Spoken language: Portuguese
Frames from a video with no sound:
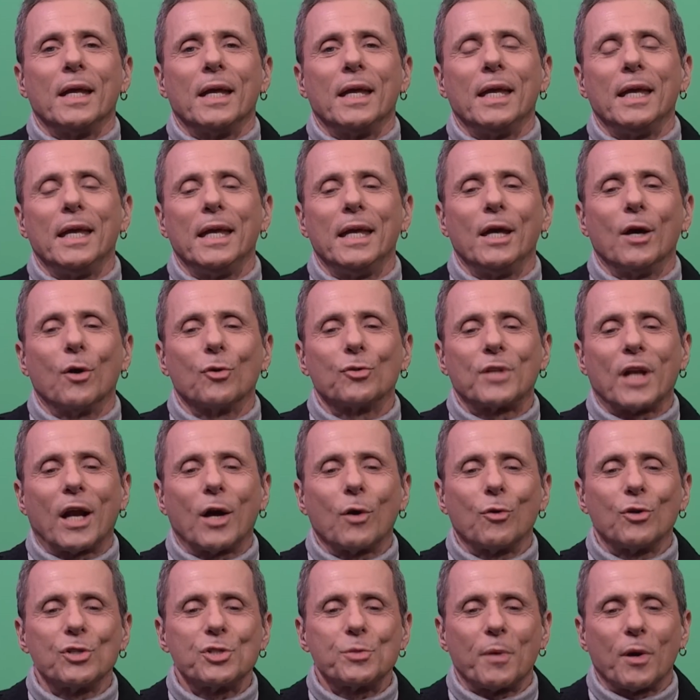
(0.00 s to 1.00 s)
e eu
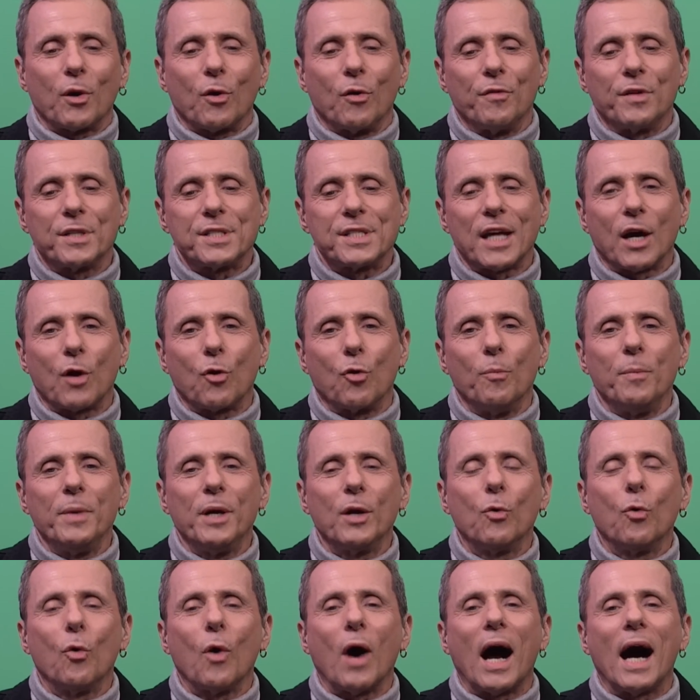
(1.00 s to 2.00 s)
trago hoje para conversar
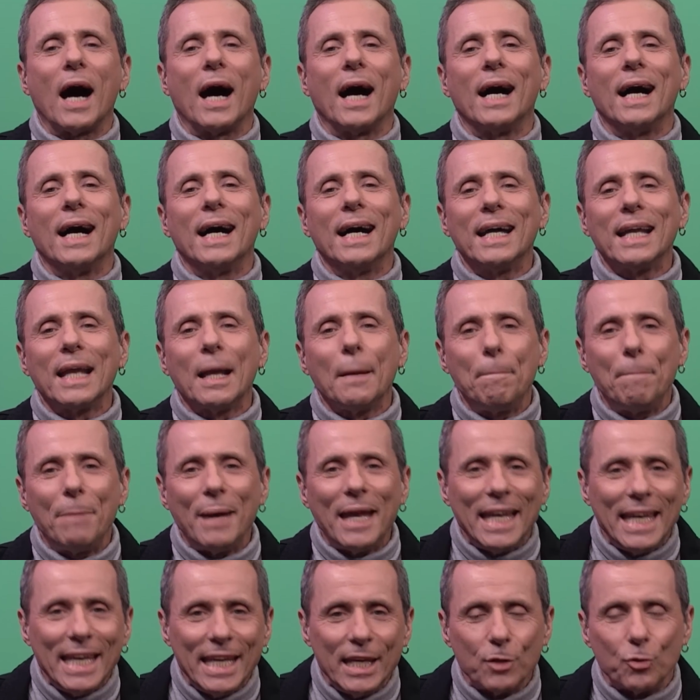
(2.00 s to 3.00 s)
comigo a Ana
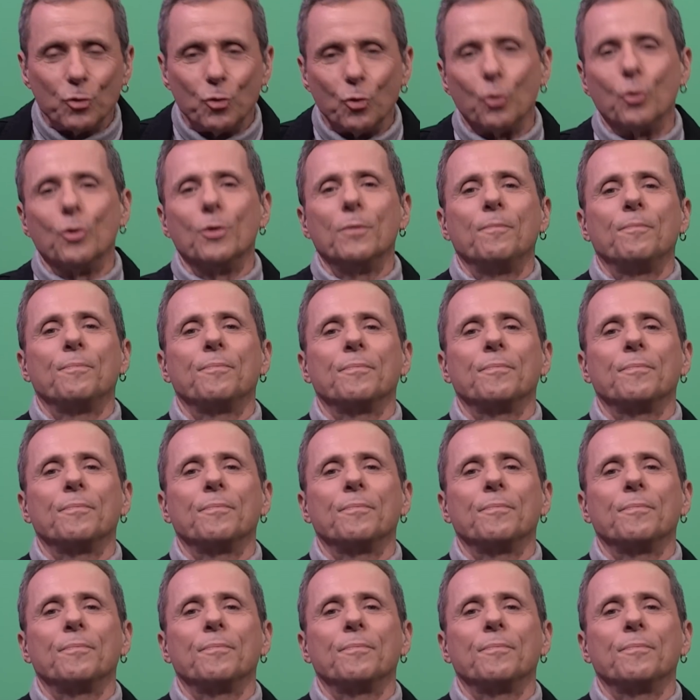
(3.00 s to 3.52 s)
Penido,